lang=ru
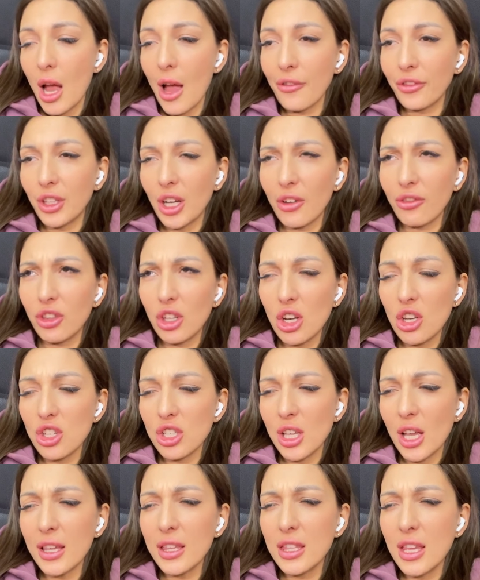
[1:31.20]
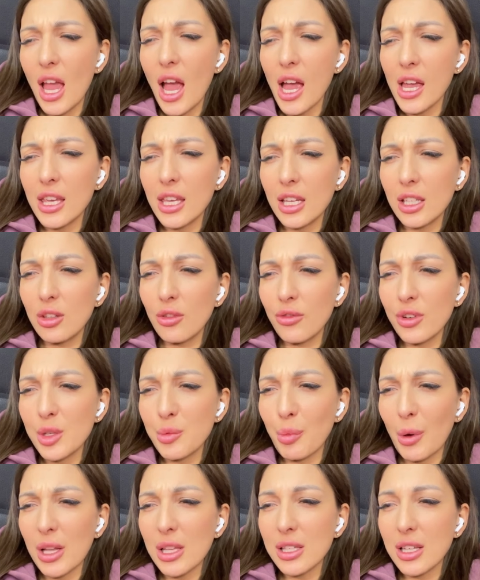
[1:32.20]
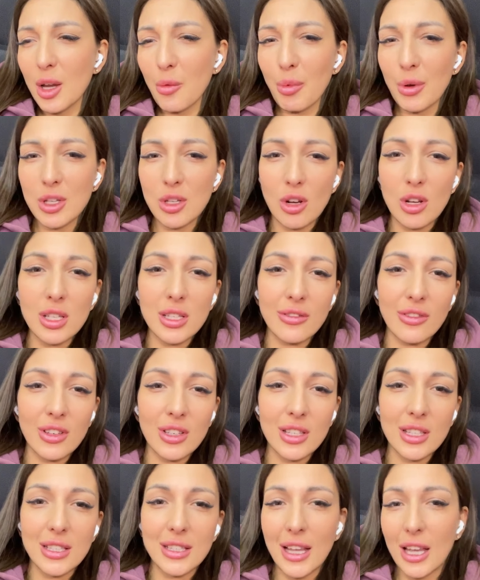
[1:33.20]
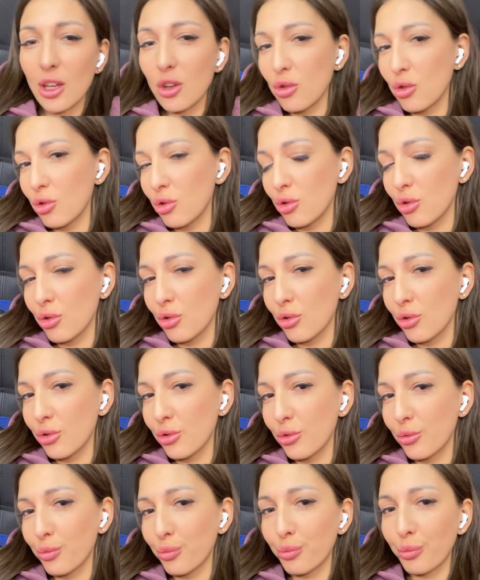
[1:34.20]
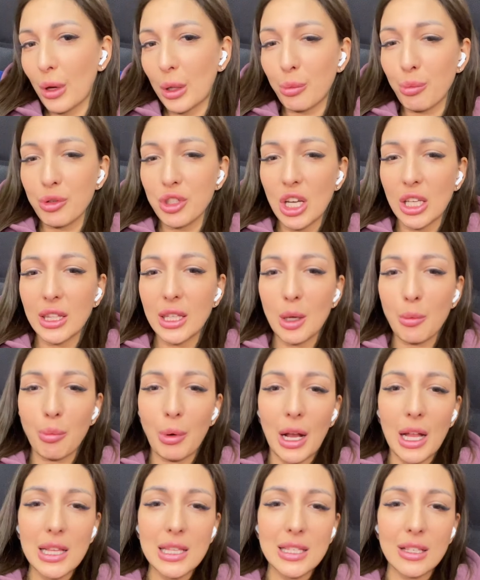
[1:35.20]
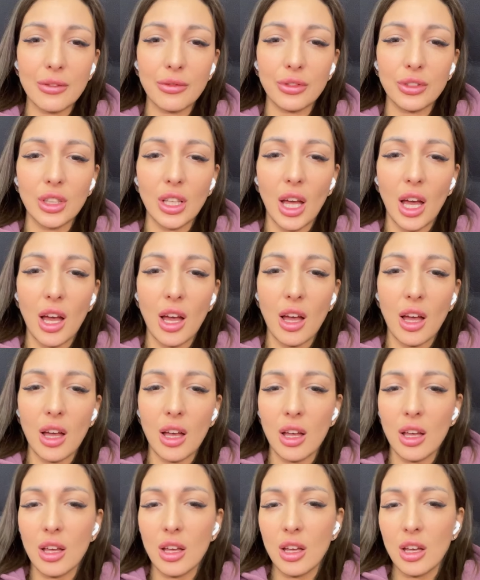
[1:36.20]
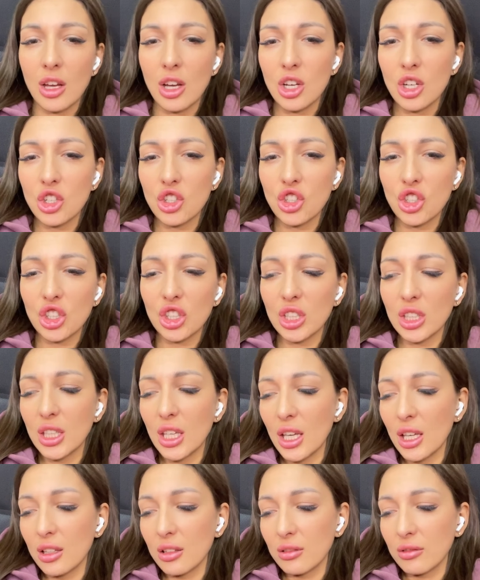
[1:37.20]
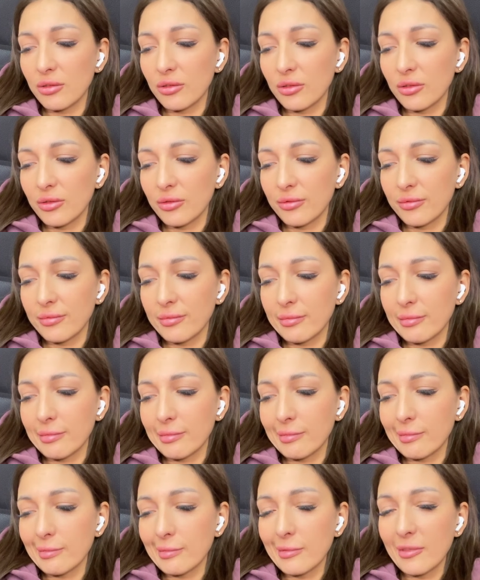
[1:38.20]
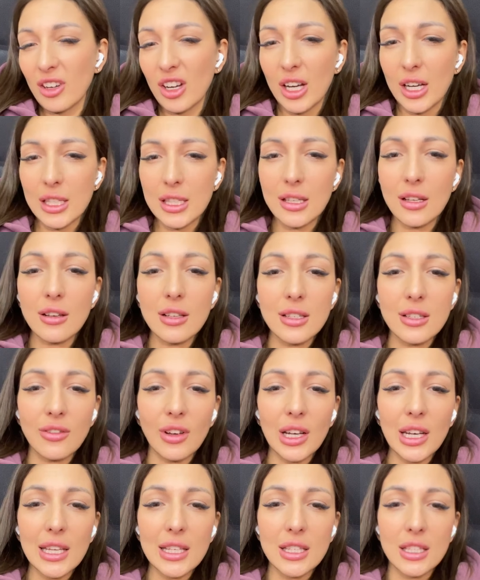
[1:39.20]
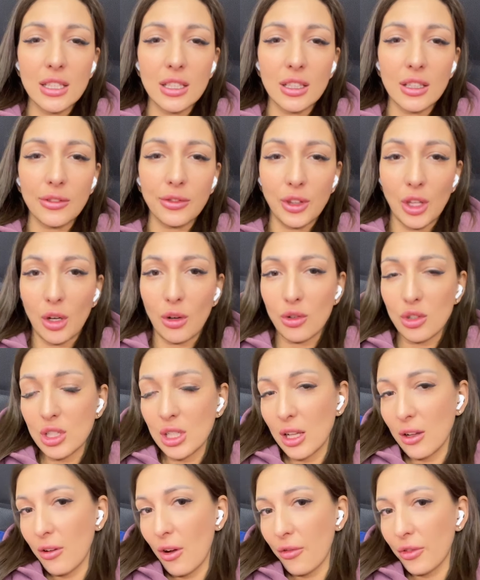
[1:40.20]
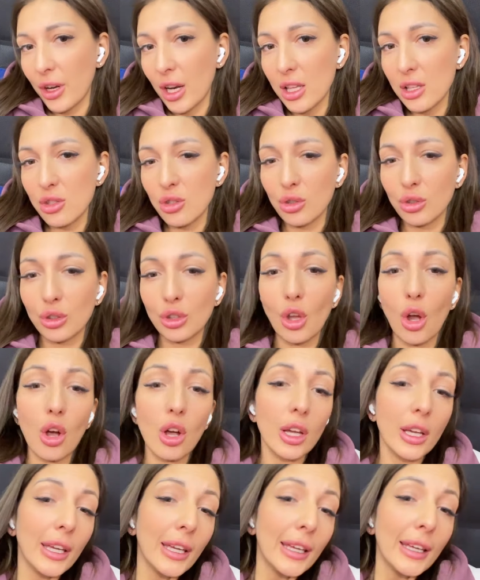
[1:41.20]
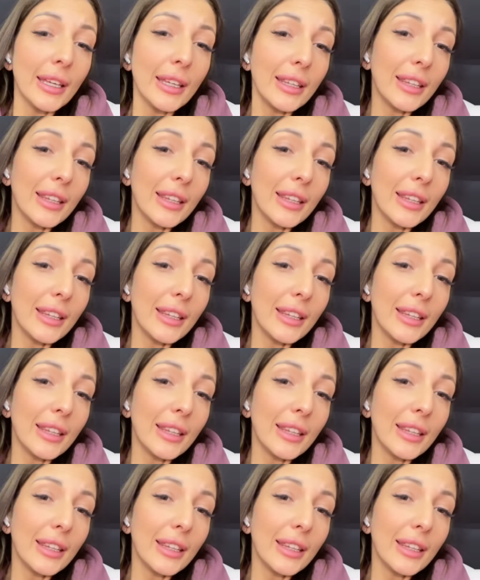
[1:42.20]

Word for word: Завтра в три часа дня еду в испанское посольство, сдаю отпечатки пальцев на Шенген. Хотела свалить э, второго числа во Францию, но